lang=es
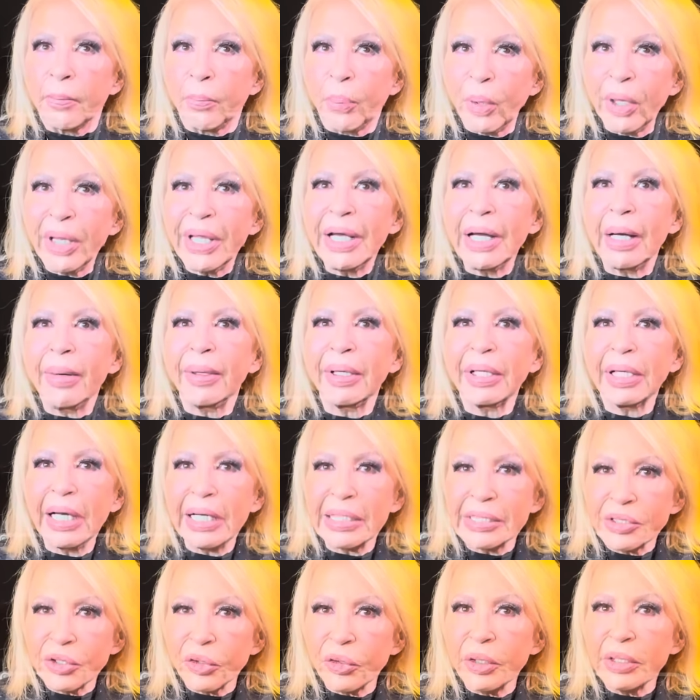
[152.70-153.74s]
Pueden haber
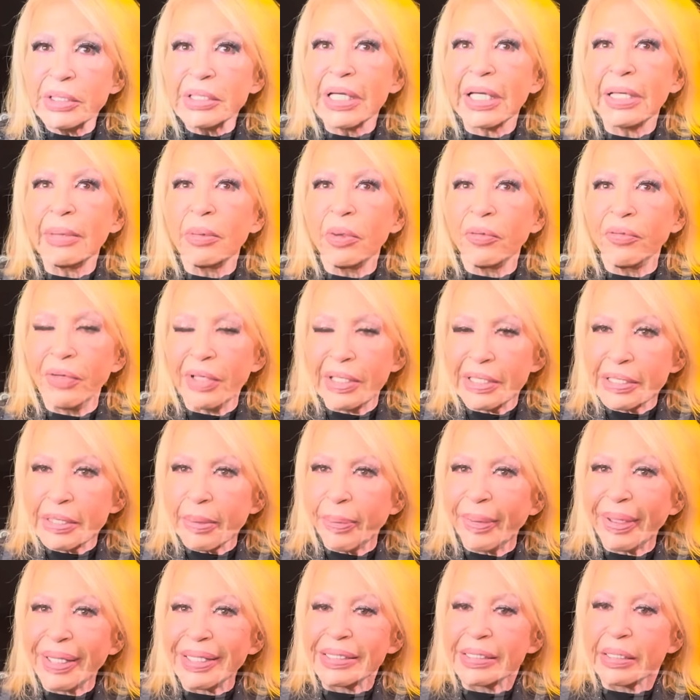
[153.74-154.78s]
relaciones seremos felices
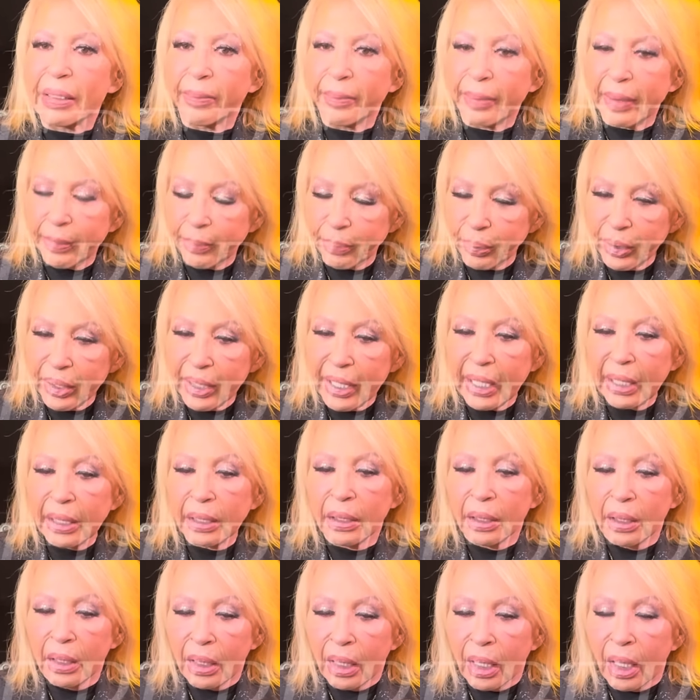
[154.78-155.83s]
para siempre, pueden.
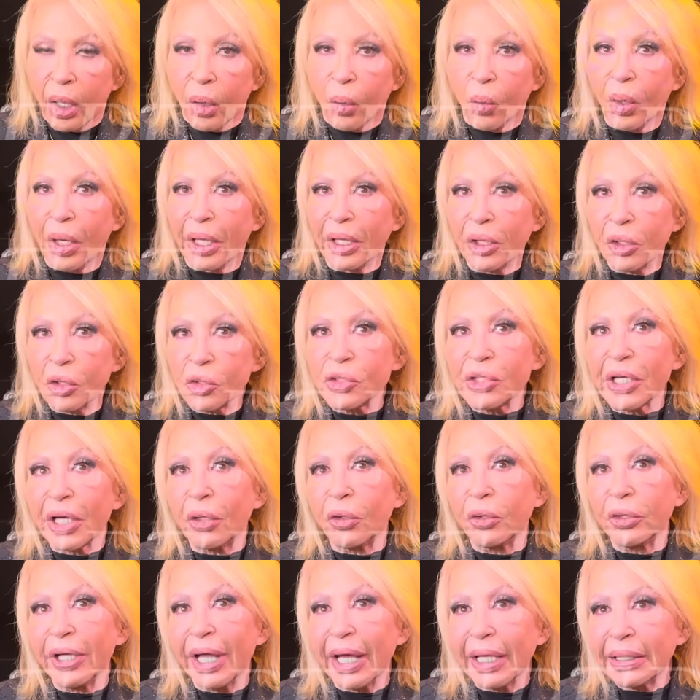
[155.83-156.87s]
Cuando se
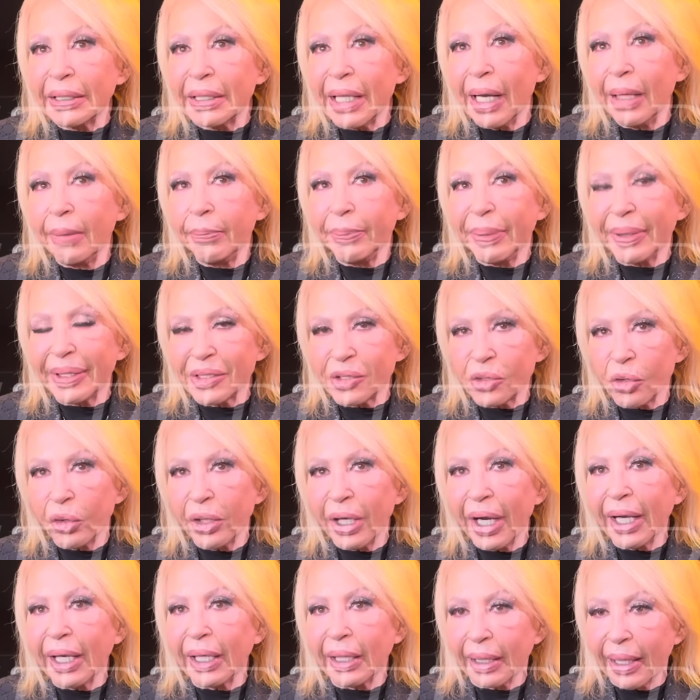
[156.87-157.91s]
conectan
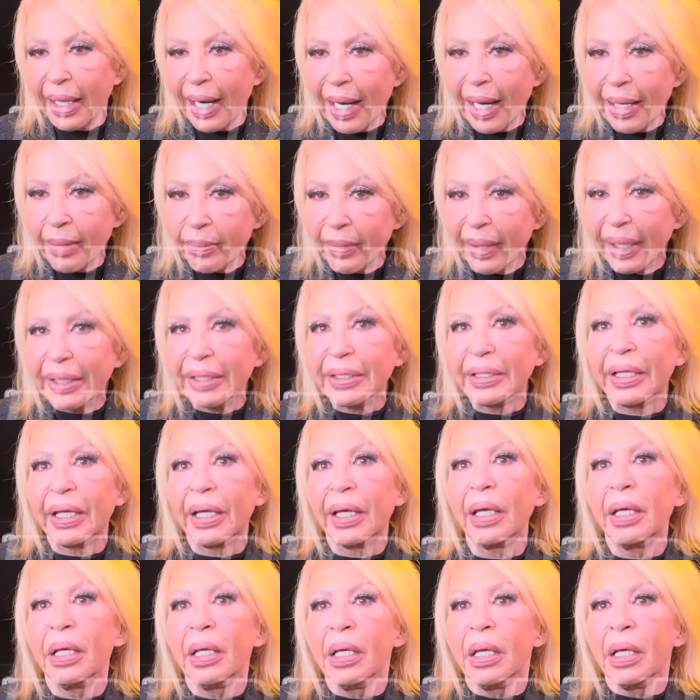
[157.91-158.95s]
personas que
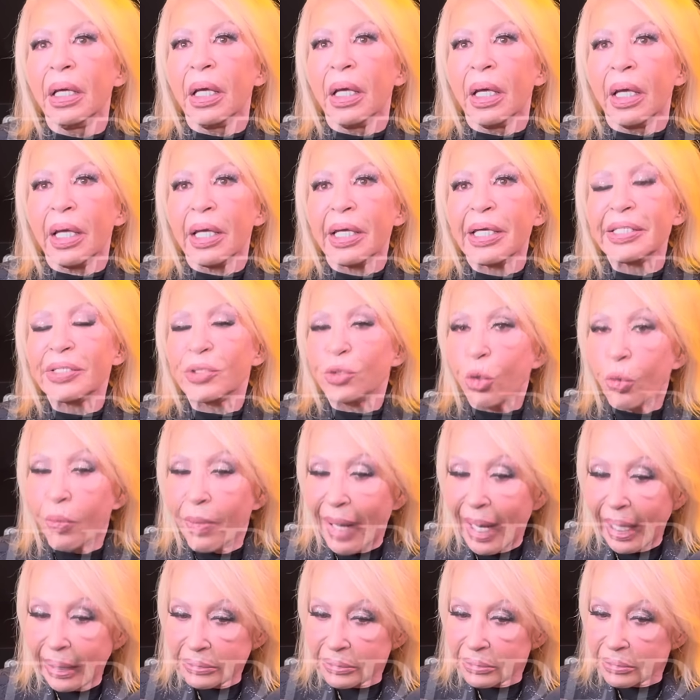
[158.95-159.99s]
realmente eh,
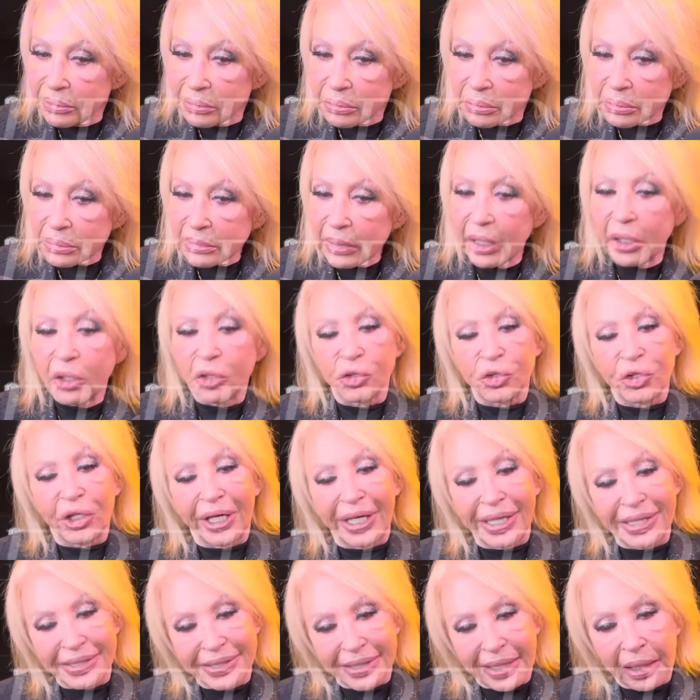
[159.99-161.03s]
suman y no se
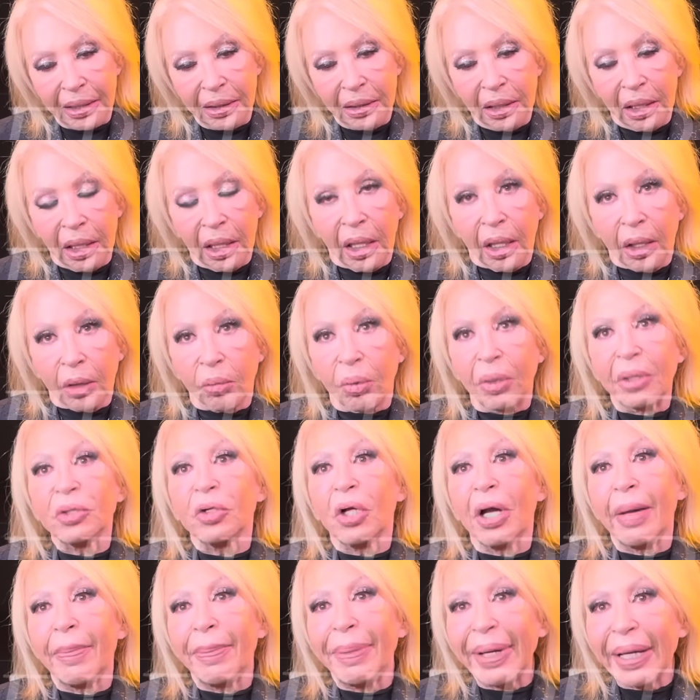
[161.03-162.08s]
restan. Cuando
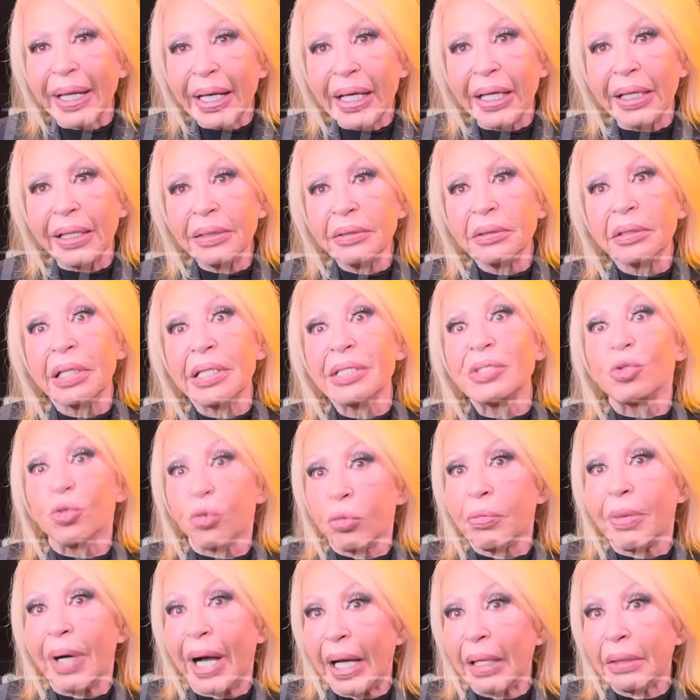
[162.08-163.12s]
la pareja te
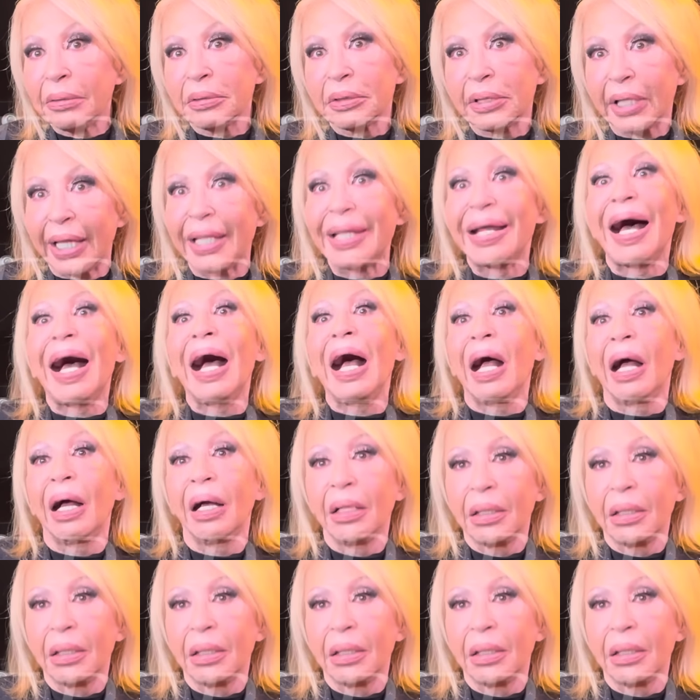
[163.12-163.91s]
suma, te da,